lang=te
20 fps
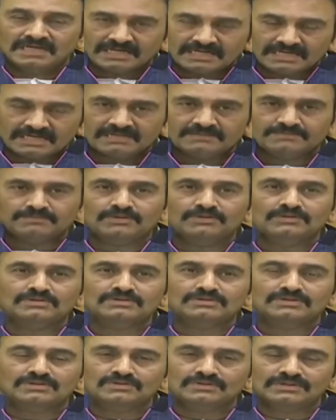అక్కడ
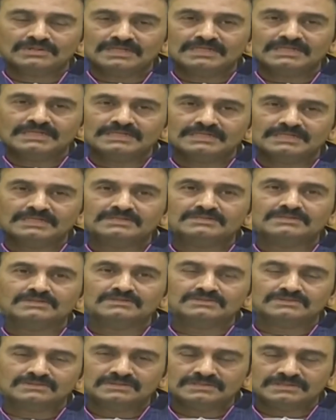పొల్యూషన్ ఉందా లేదా అని
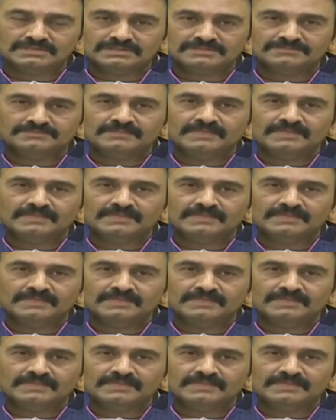తెలుస్తుంది